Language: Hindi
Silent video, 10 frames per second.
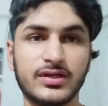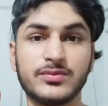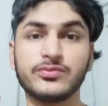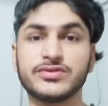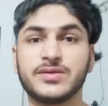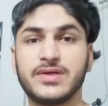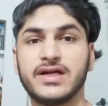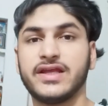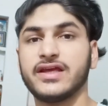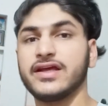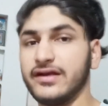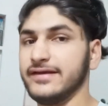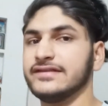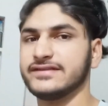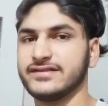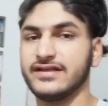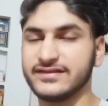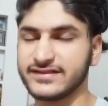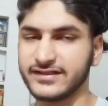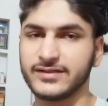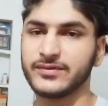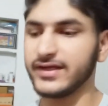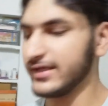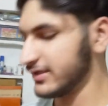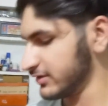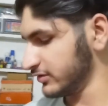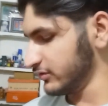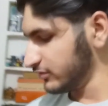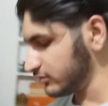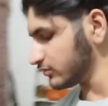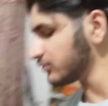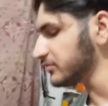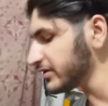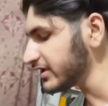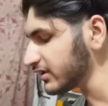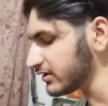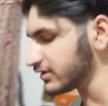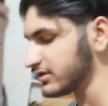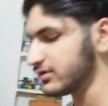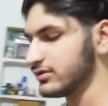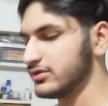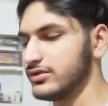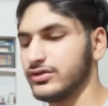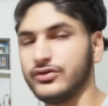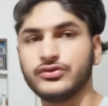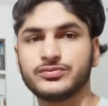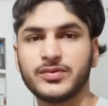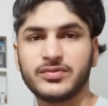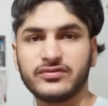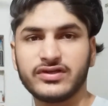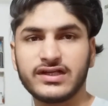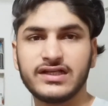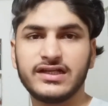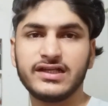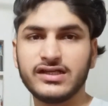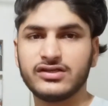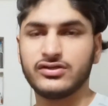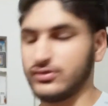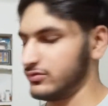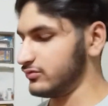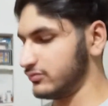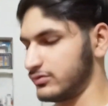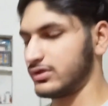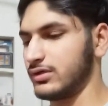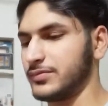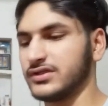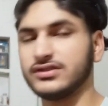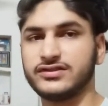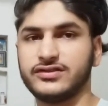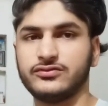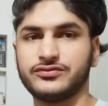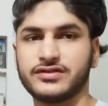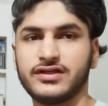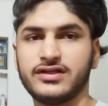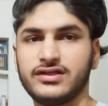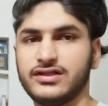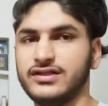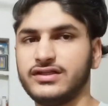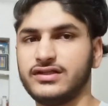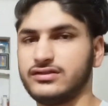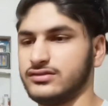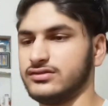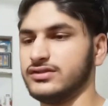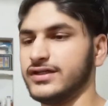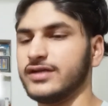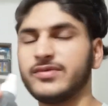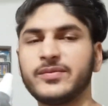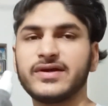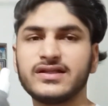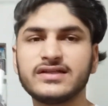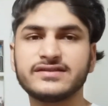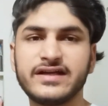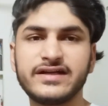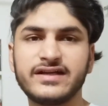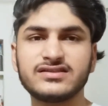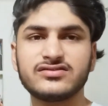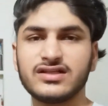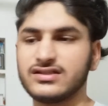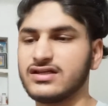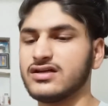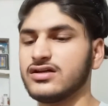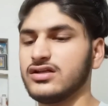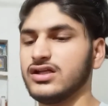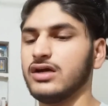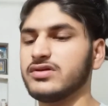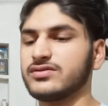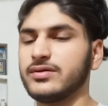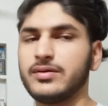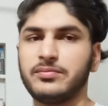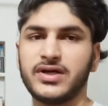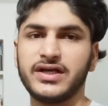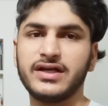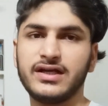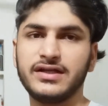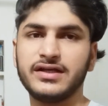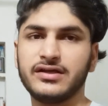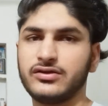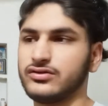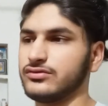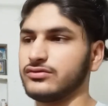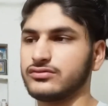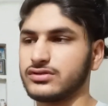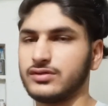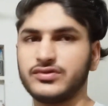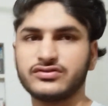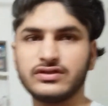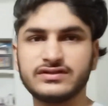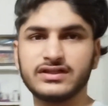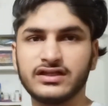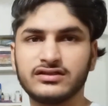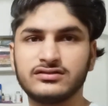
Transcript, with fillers: अभी मुझे बनानी है रील्स इंस्टाग्राम के लिए तो अभी मैंने ये न्यूज़पेपर वगैरह ले लिया और अपना देसी नुस्खा ये ले लिया ये घर पे पड़ा था सैनिटाइज़र वाला था अब इसमें मैंने पानी डाल लिया और अभी इसको ऐसे कहेंगे